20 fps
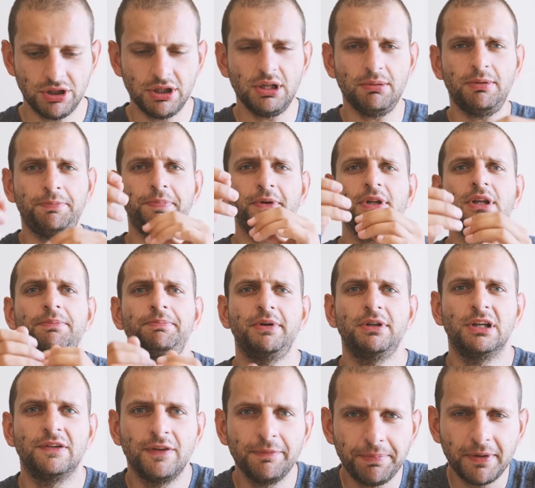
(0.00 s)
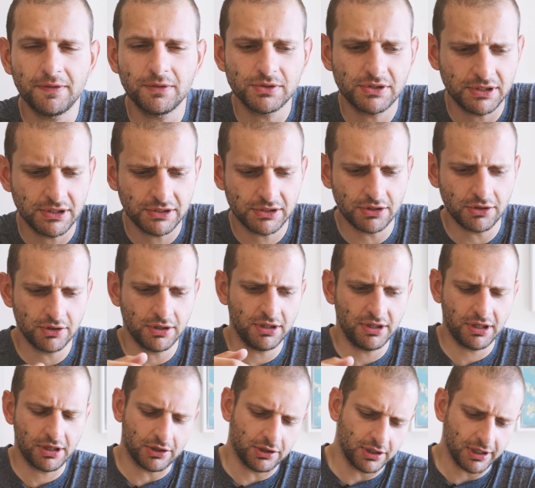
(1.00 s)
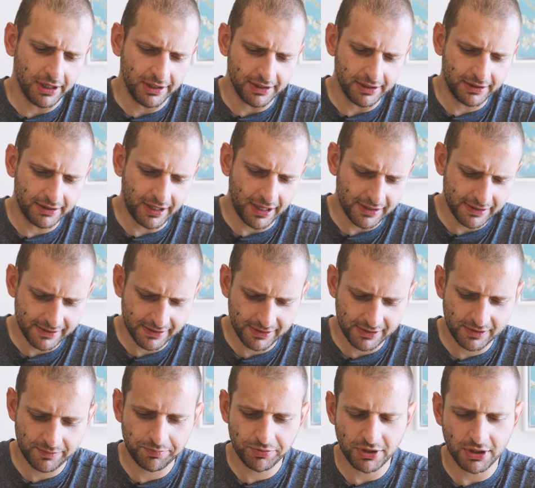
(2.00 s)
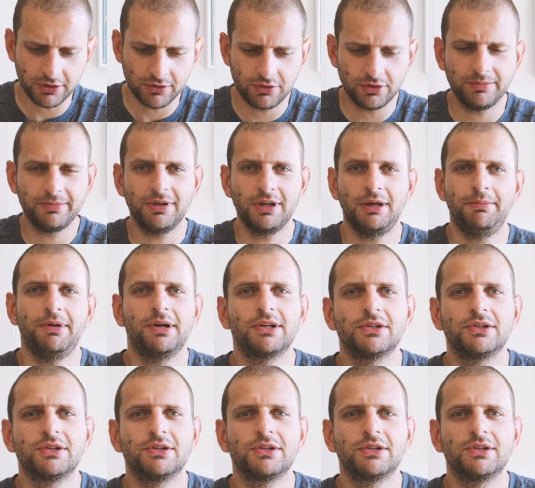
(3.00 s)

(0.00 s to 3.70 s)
Dzień dobry panie i panowie, Paweł z tej strony i kolejny test sprzętu, bo je